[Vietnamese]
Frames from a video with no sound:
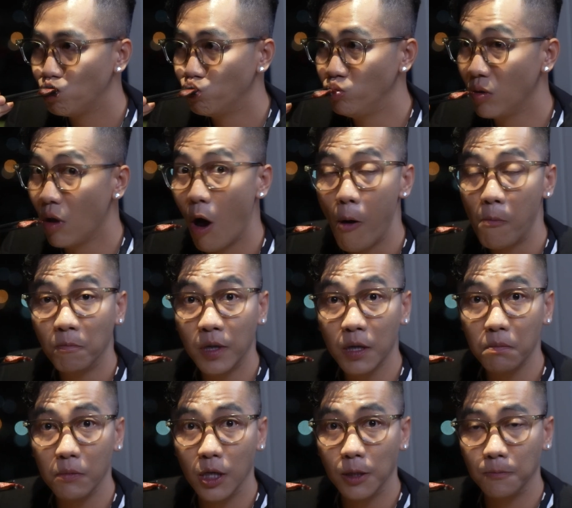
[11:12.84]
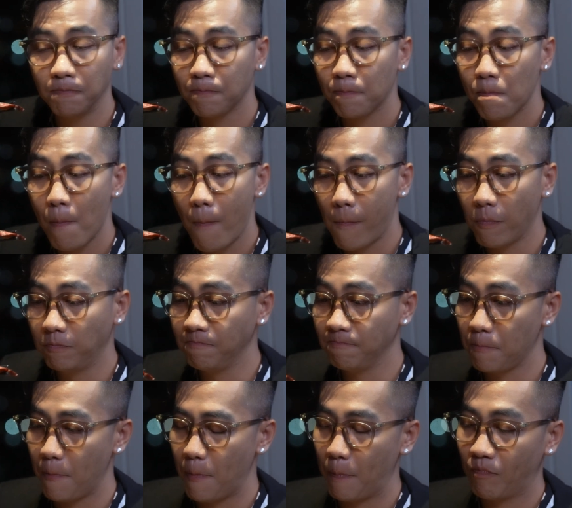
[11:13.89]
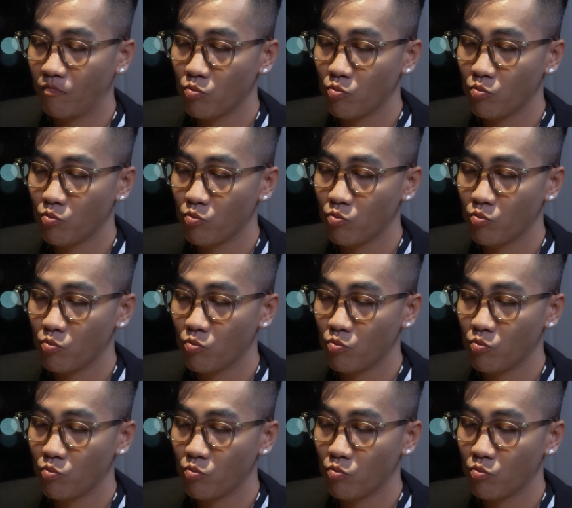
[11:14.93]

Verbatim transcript: ừ, rất mềm ừ.